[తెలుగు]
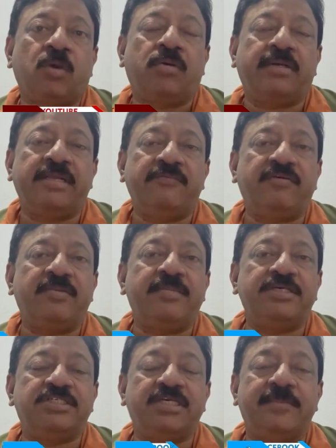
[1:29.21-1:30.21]
ఒక
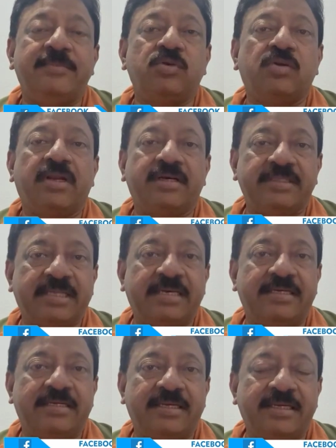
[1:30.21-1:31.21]
ఇన్ఫర్మేషన్ బ్యూరో లాగా
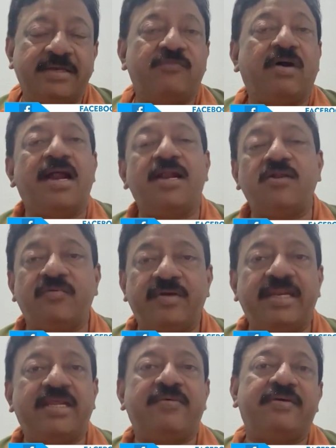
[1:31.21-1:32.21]
తయారయ్యి వాళ్ళు
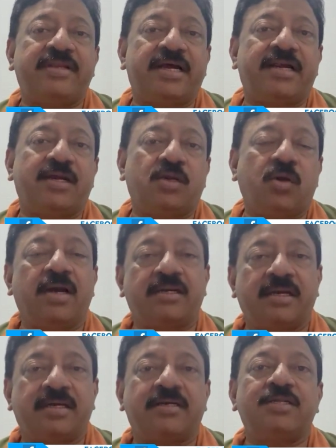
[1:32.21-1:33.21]
వేరే వేరే ఆటల్లో
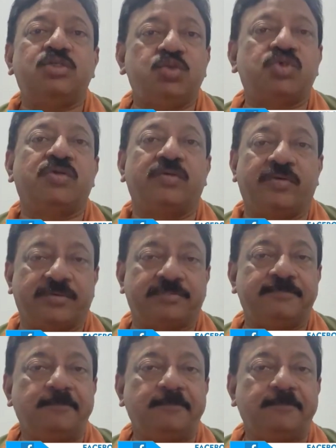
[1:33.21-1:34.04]
అక్కడక్కడ చూసుకునేవారు